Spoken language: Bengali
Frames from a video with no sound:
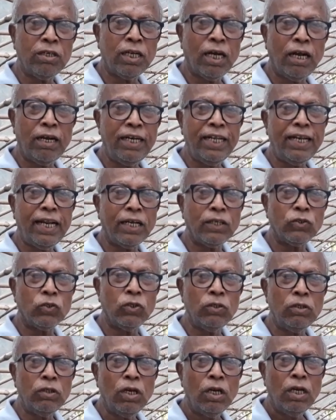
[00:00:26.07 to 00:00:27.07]
গানের
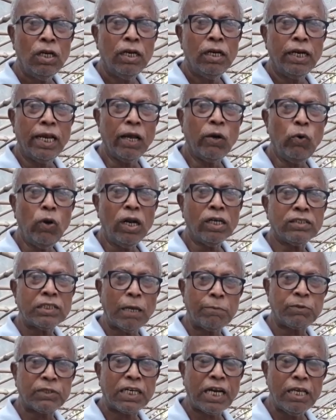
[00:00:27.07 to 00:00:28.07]
একজন রেগুলার
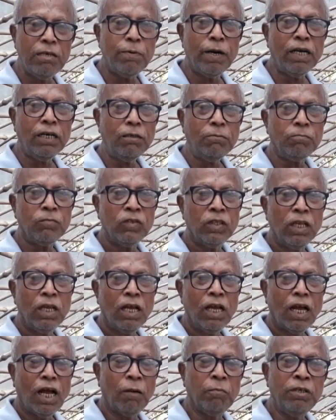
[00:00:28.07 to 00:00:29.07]
সাবস্ক্রাইবার
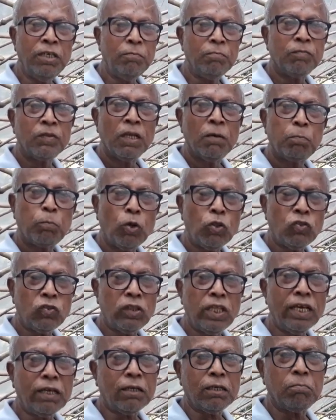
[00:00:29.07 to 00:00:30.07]
আমি
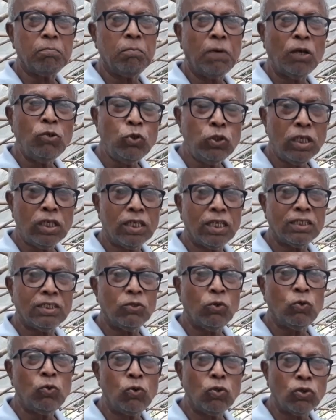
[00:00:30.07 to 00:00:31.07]
প্রত্যেক মানুষের কাছে
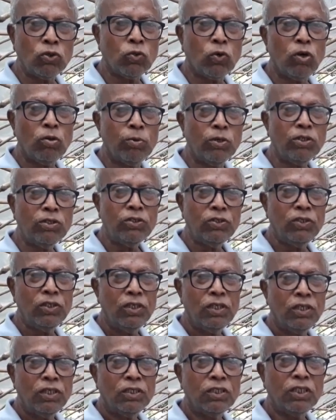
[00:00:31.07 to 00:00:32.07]
অনুরোধ করব
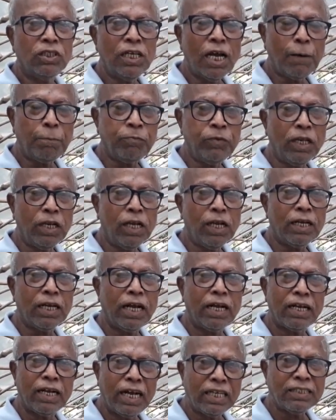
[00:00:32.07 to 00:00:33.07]
যদি আপনারা
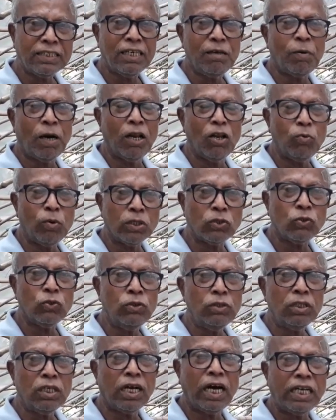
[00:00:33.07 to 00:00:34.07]
গাছকে ভালোবাসুন
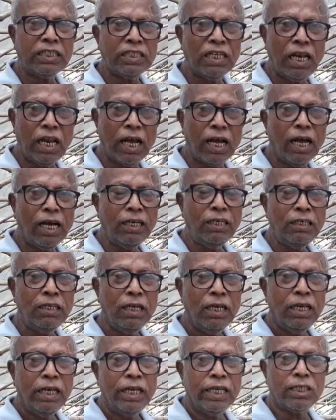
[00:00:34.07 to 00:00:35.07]
গাছ লাগান
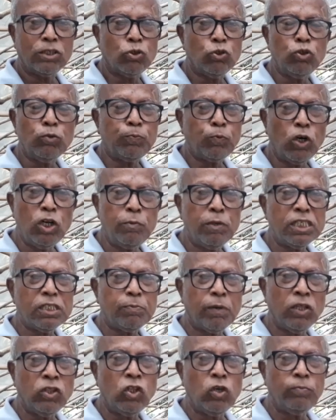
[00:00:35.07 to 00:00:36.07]
এটা শুধু পরিবেশ
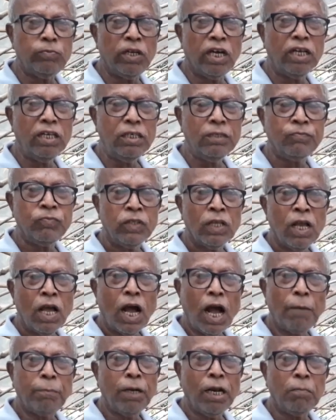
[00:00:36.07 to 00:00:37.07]
বান্ধব নয়
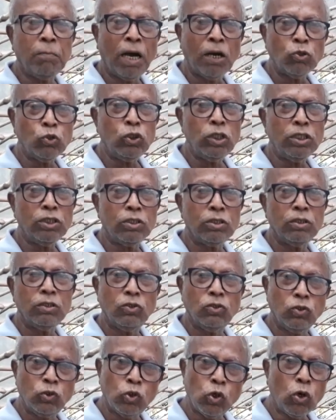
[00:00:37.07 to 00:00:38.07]
আপনার মানসিক
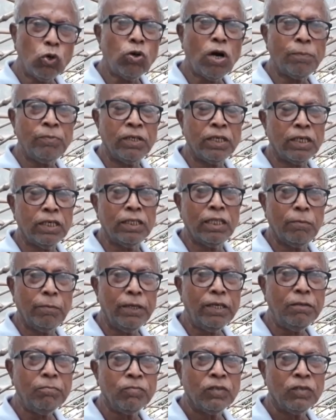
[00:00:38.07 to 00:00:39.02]
জোরও আপনাকে দেবে